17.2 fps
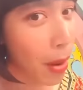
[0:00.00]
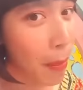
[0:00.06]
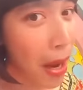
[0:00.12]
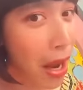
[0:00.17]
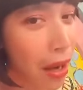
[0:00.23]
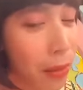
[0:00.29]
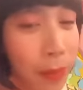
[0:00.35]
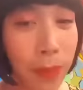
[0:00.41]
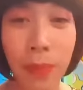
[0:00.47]

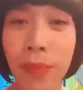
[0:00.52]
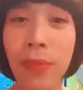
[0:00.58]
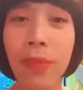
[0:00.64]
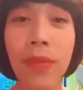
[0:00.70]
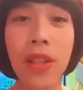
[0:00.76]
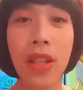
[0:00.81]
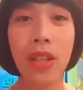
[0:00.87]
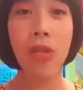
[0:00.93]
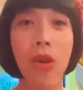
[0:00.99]
吗？
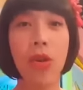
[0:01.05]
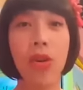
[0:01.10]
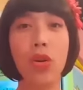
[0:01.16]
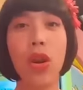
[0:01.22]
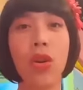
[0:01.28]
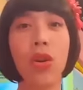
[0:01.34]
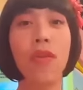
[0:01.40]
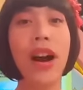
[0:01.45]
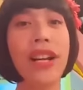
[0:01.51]
喜欢我
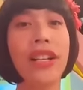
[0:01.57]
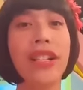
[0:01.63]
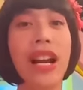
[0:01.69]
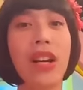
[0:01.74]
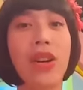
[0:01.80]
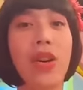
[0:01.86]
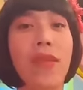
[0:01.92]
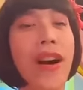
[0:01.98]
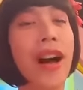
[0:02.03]
短头发还是
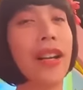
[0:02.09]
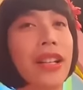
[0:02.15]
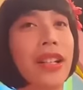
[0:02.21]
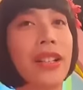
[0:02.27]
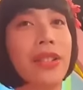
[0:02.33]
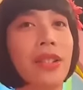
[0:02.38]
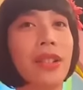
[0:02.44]
长头发呢？